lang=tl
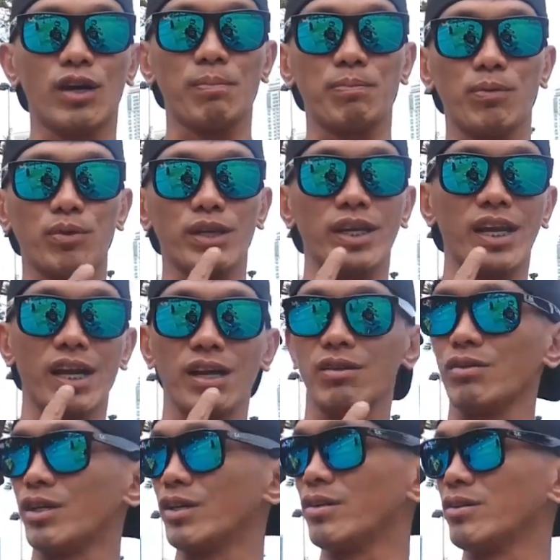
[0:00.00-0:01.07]
Yung kapuliyang
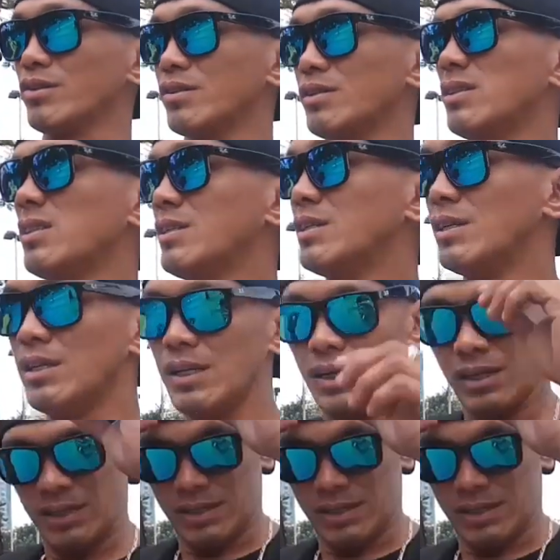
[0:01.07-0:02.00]
ko eh. Ha?